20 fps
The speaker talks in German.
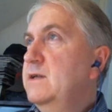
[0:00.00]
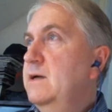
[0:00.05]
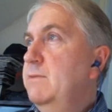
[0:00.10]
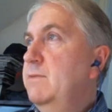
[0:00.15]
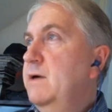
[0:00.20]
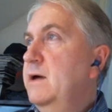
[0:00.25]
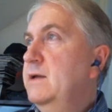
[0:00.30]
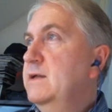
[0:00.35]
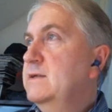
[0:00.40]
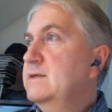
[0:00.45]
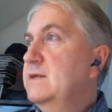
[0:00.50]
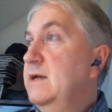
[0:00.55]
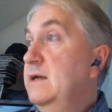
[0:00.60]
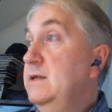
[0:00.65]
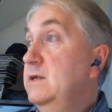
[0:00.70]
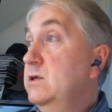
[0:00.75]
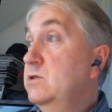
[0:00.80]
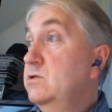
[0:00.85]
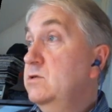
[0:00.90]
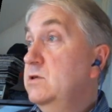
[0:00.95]
dabei. Das kann
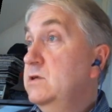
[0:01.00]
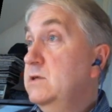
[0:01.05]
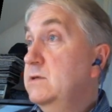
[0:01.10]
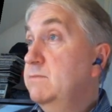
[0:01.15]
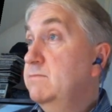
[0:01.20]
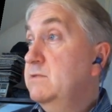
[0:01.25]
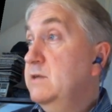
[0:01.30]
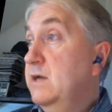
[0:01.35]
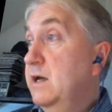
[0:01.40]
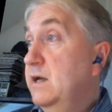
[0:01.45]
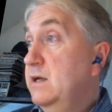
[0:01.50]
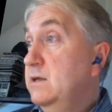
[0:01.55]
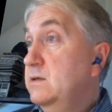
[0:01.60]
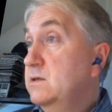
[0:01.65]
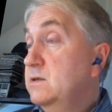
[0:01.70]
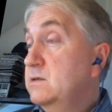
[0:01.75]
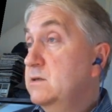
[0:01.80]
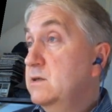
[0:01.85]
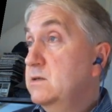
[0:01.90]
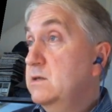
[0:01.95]
natürlich sein,
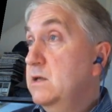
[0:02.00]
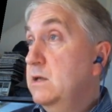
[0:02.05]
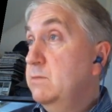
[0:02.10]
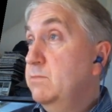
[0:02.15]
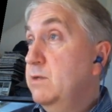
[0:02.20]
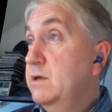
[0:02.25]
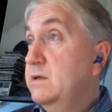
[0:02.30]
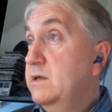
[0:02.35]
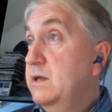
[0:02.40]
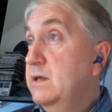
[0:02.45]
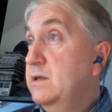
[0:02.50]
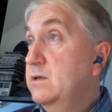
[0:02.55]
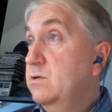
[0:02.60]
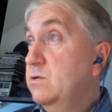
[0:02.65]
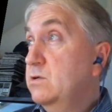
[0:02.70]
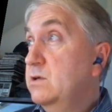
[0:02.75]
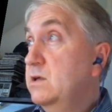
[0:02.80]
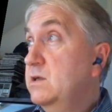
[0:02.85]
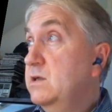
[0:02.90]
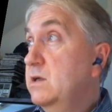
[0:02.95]
dass das jetzt bei denen
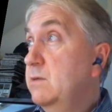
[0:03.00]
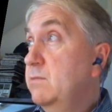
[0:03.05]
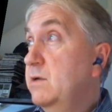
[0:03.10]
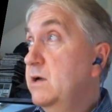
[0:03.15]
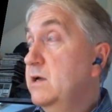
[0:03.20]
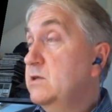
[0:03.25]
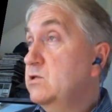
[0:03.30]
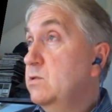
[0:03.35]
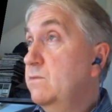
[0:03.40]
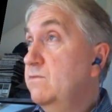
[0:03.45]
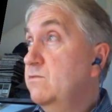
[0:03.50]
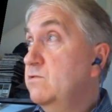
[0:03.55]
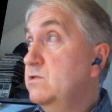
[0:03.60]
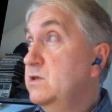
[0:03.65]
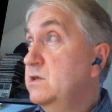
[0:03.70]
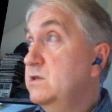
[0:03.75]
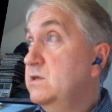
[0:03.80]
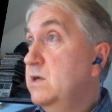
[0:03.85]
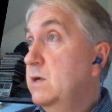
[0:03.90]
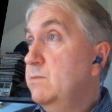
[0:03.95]
noch nicht dabei ist, obwohl sie
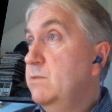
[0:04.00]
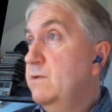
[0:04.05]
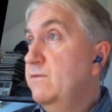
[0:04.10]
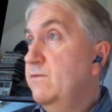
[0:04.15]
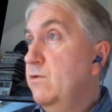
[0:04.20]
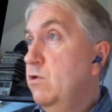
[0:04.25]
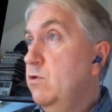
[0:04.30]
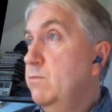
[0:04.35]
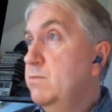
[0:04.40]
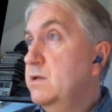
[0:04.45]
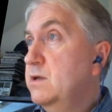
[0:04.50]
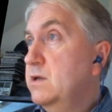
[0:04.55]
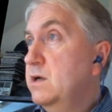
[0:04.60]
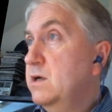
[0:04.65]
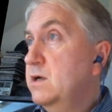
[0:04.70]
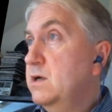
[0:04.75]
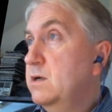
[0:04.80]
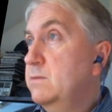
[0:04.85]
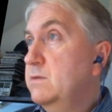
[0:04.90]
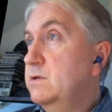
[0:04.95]
es ja beworben
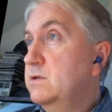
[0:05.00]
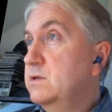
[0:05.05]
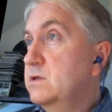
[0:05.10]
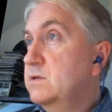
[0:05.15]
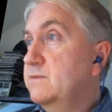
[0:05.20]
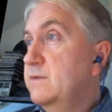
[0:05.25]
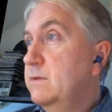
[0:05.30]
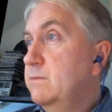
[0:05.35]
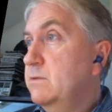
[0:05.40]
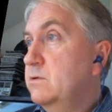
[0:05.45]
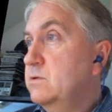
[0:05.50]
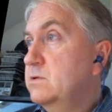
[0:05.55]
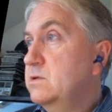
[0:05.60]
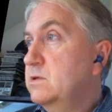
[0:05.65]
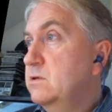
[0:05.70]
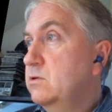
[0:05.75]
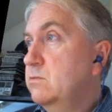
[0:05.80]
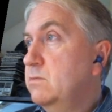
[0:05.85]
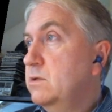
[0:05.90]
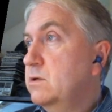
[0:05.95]
haben. Das werden wir uns
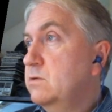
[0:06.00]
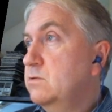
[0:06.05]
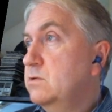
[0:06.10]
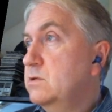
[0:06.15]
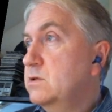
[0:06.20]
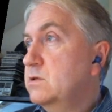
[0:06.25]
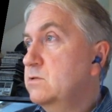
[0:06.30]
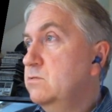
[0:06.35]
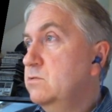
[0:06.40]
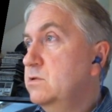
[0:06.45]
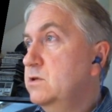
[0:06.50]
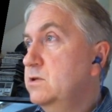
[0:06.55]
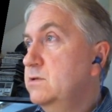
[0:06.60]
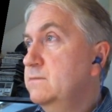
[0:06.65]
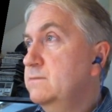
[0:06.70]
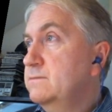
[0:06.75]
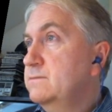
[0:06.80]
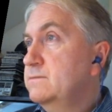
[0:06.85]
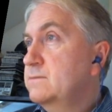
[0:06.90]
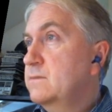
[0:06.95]
noch mal kurz gucken.
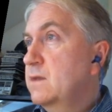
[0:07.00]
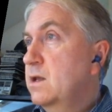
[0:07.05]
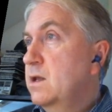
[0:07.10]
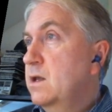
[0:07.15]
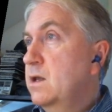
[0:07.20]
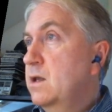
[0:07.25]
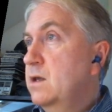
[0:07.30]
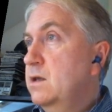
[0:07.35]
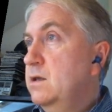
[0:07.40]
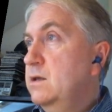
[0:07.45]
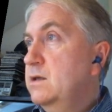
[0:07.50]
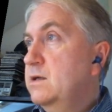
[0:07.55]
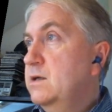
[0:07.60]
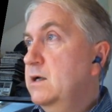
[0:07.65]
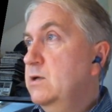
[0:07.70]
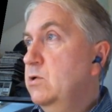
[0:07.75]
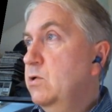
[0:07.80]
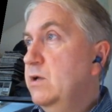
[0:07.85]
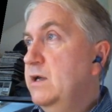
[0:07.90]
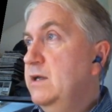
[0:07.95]
Ich
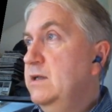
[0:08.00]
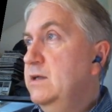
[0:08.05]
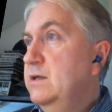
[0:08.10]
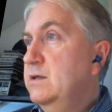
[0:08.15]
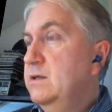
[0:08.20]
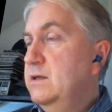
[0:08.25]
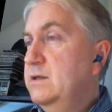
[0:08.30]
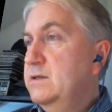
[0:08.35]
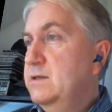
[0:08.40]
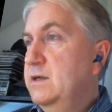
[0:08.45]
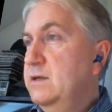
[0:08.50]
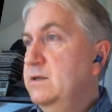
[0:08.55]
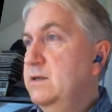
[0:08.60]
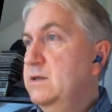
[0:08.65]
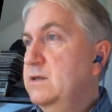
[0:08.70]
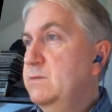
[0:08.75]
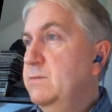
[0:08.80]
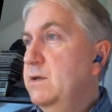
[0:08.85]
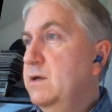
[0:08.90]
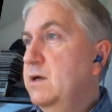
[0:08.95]
kann auch innen nichts ändern,
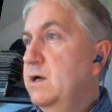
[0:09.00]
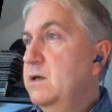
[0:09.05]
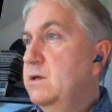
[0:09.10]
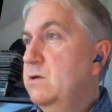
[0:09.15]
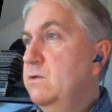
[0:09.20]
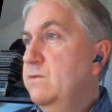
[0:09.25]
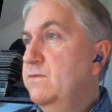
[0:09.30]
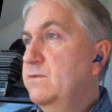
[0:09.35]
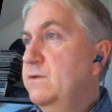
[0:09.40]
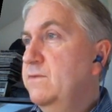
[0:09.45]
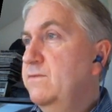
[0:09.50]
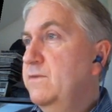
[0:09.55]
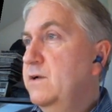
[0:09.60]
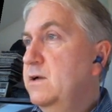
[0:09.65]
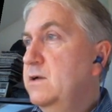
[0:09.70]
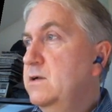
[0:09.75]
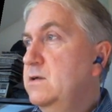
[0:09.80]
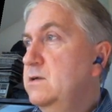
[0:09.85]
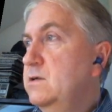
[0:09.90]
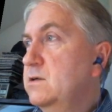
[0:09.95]
ist mir gerade
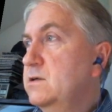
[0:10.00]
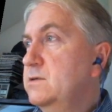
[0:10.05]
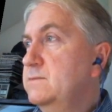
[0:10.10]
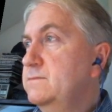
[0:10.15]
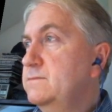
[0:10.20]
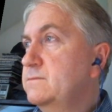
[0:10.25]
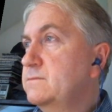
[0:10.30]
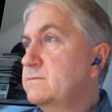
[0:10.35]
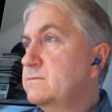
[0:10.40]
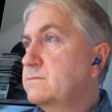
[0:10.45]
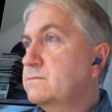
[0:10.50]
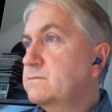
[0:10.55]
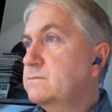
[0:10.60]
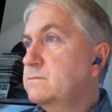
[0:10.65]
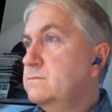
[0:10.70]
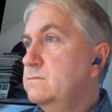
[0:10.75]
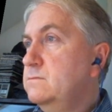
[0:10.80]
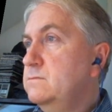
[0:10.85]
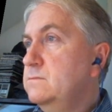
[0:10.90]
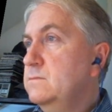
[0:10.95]
aufgefallen, ja.
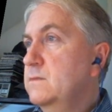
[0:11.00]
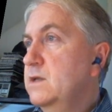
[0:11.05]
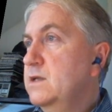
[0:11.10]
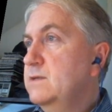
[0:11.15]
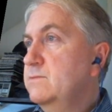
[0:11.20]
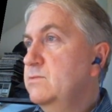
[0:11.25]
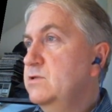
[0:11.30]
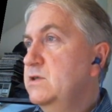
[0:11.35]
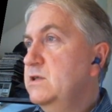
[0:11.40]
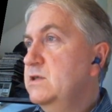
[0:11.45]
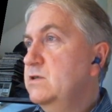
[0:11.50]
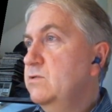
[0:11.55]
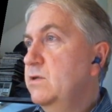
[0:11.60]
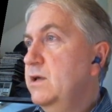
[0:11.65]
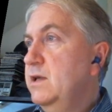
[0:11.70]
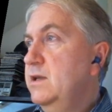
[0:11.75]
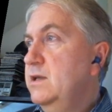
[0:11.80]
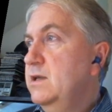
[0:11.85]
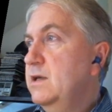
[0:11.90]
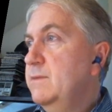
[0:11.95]
Das muss ich so
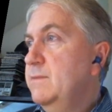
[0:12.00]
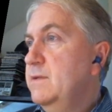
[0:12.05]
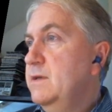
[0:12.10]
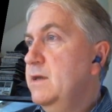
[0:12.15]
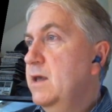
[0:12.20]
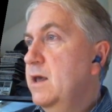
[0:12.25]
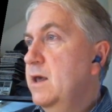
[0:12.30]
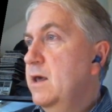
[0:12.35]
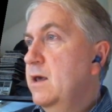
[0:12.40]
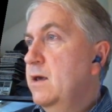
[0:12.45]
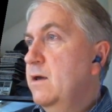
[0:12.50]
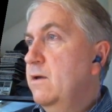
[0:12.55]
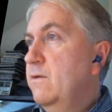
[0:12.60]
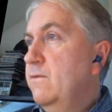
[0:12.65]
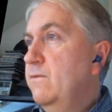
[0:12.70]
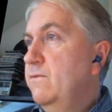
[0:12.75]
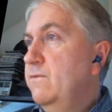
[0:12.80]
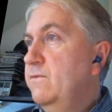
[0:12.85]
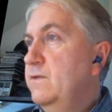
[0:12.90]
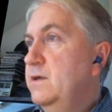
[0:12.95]
hinnehmen.
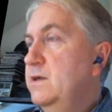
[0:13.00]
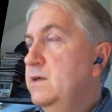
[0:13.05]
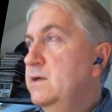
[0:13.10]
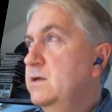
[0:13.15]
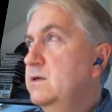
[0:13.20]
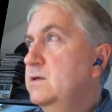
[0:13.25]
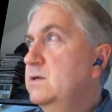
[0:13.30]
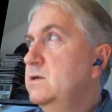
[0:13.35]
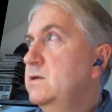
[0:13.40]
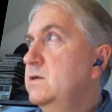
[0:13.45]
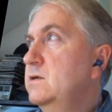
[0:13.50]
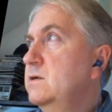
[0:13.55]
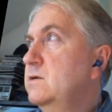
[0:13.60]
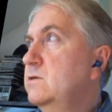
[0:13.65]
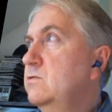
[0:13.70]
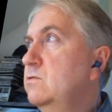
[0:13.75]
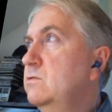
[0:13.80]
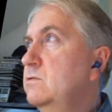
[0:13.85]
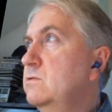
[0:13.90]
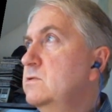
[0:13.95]
Wir
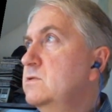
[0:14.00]
gucken